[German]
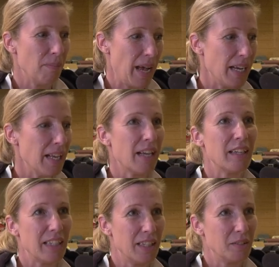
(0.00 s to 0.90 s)
meine
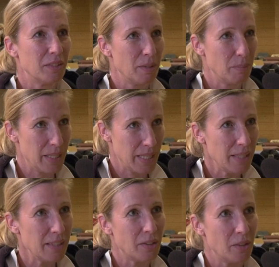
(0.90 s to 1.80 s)
Anerkennung den
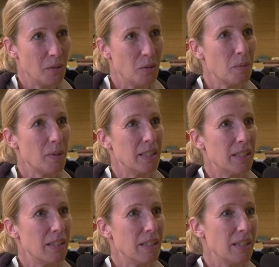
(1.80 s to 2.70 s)
Patienten gegenüber,
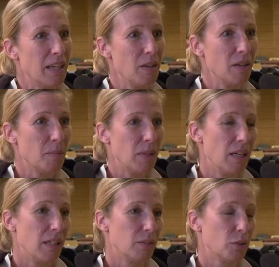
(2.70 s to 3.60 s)
die da auch
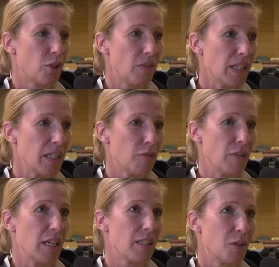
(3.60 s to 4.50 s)
einmal durch schwierige
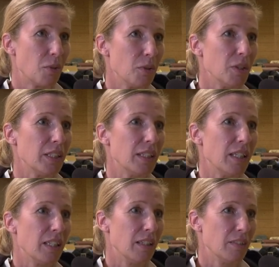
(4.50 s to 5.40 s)
Phasen durch
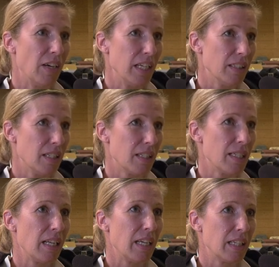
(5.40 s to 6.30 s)
äh, weiter ihr
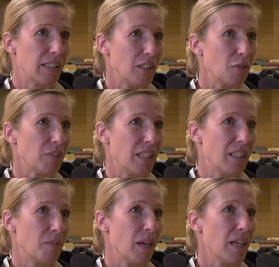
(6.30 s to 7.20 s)

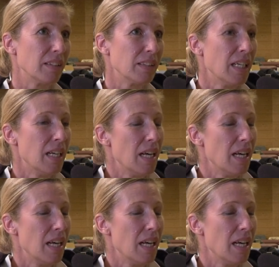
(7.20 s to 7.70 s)
Zellreaktivtraining machen,